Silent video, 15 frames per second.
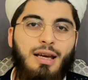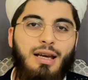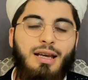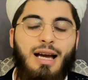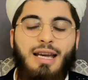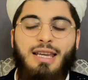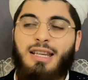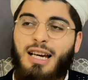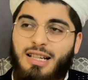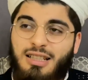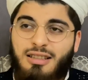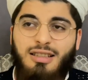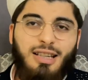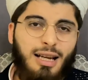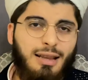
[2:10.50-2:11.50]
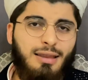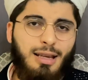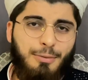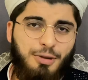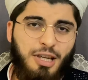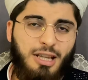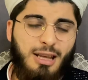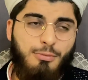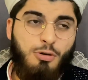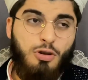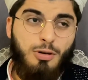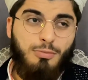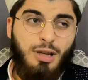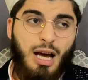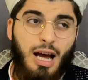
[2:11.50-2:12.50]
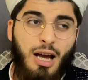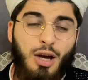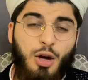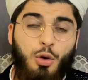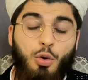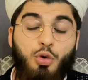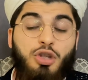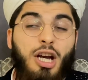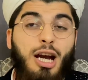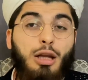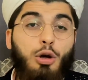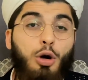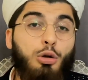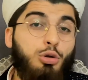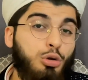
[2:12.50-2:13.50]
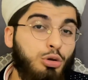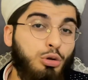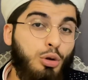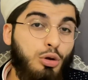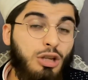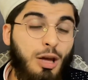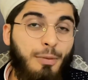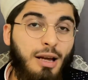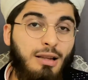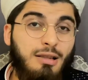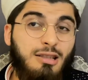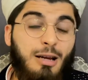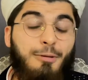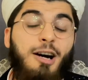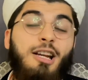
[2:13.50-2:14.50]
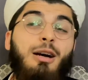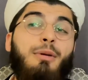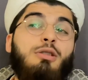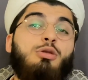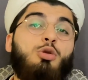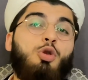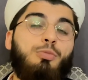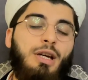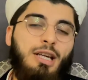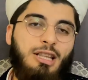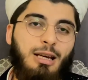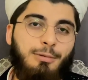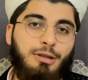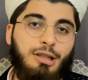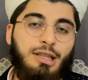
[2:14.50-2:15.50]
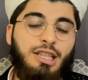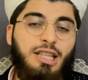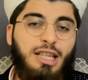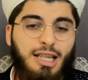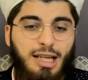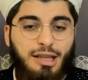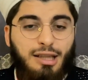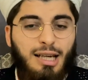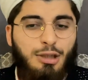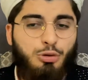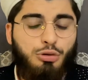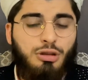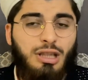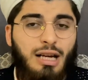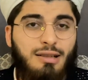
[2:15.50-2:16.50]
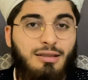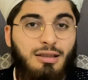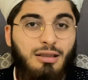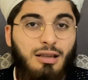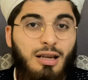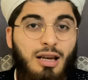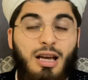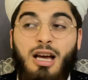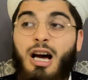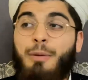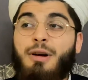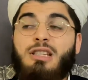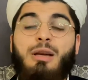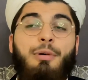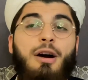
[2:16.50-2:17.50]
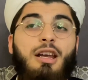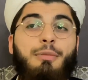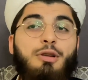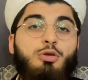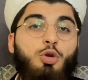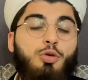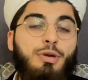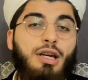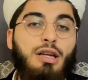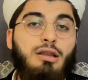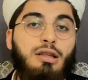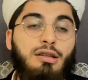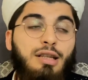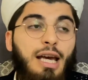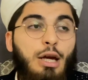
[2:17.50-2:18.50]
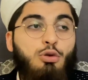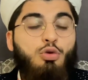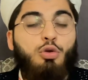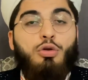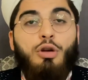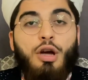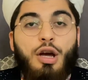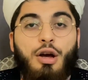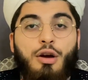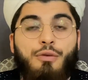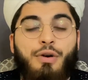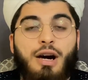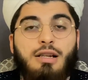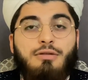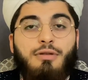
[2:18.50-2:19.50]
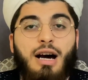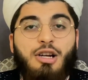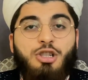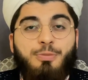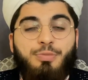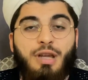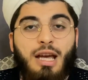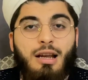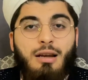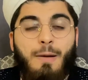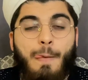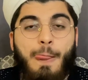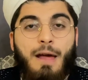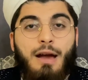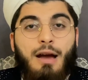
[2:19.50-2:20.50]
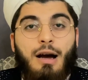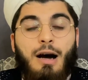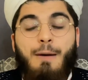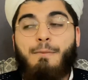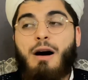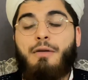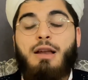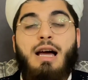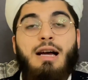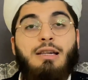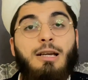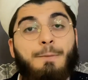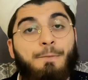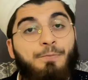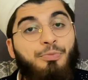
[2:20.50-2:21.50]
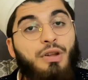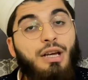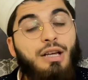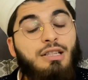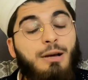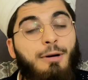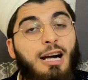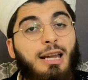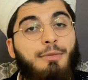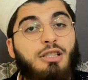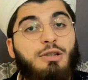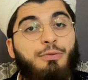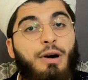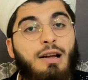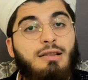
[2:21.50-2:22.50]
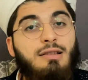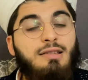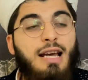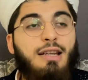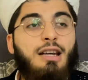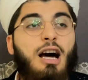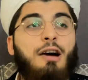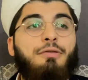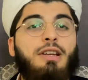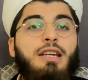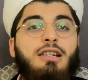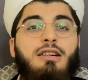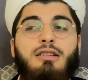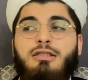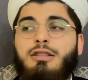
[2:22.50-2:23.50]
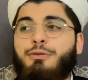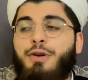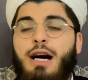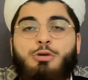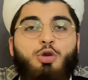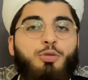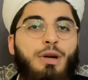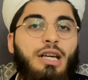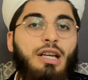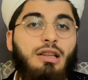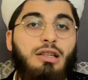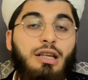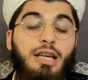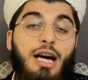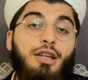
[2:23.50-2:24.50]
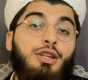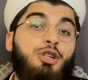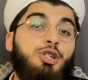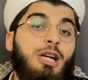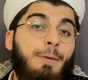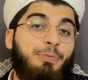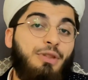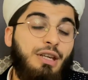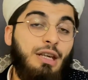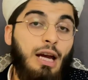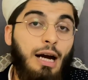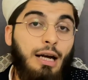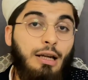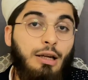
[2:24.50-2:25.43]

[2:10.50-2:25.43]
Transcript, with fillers: Ya yine kıl yat da bir şey demiyorum da. 3'e kadar oturduğun zaman sabah namazı güme gidebilir. 2 rekat teheccüd kılarsın ama sabah namazı güme gitti. Teheccüd farz vacip değil. Ama ve lakin Sabah namazı farz. Sen nafileyi kıldın farz güme gitti. Yanlış yaptın yani.